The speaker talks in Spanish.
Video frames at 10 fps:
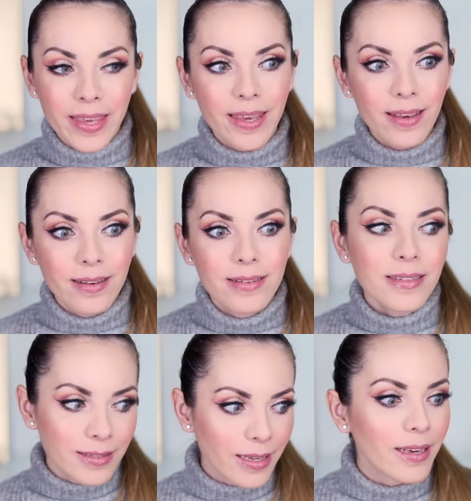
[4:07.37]
Y
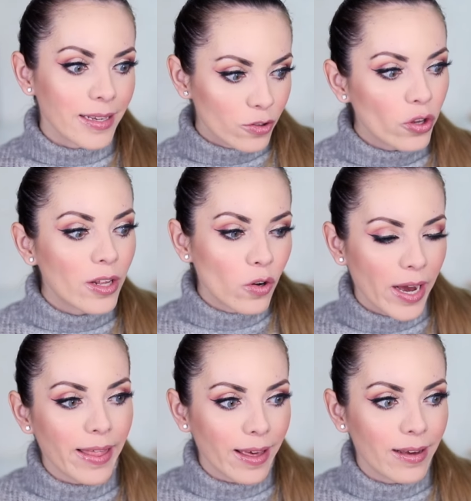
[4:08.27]
sí, estoy
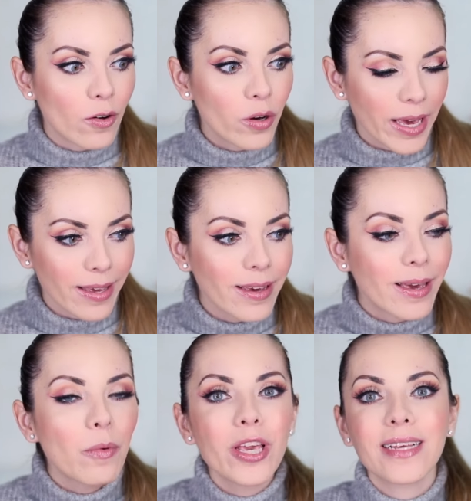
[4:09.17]
enojada. Ok,
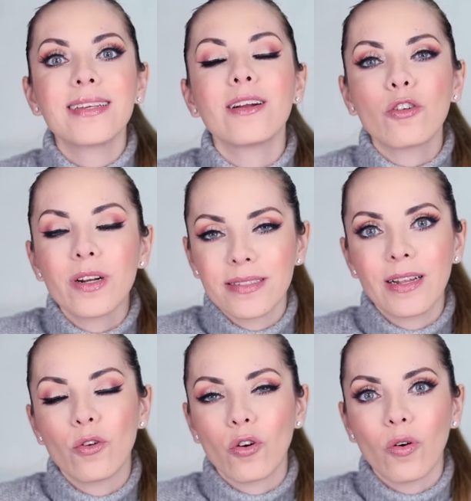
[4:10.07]
¿qué voy a hacer con
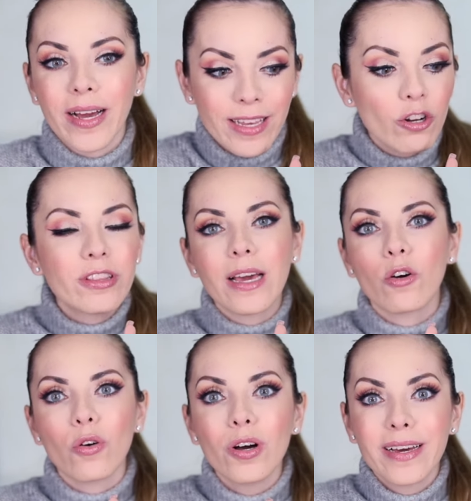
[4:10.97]
este enojo? Aquí lo
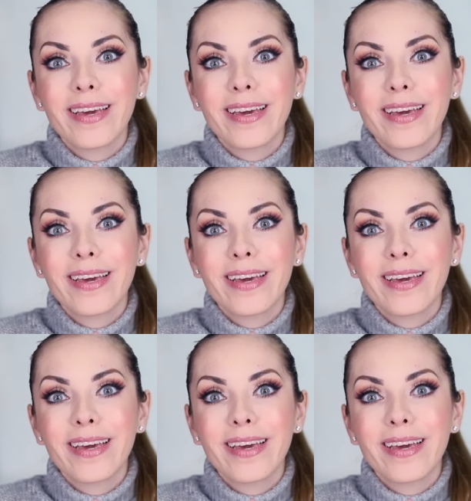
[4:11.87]
tengo.